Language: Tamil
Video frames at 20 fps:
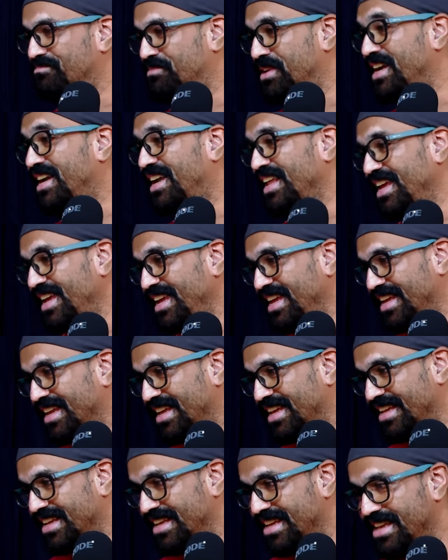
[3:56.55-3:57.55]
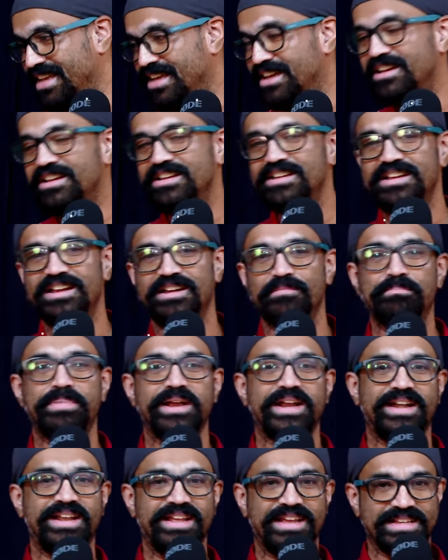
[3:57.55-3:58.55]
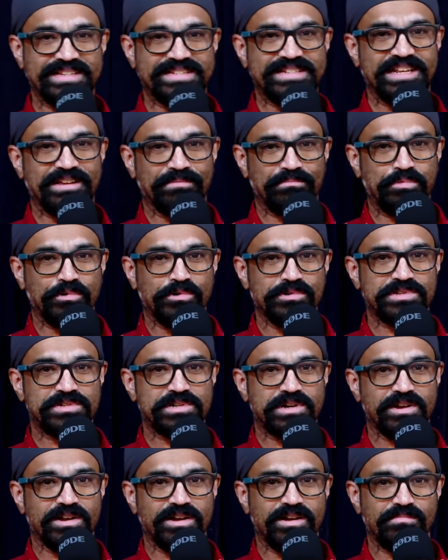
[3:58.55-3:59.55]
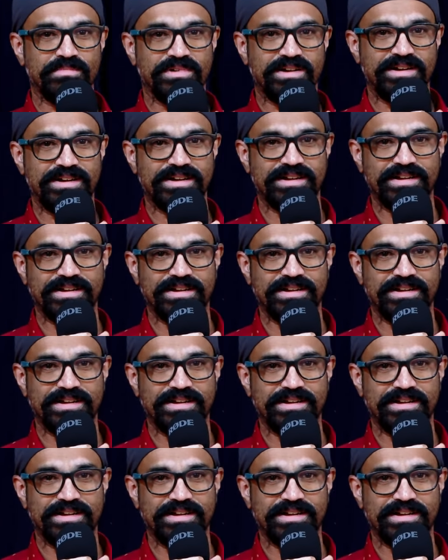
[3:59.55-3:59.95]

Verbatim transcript: பிடி பிடிஎஸ்டி போஸ்ட் ட்ராமா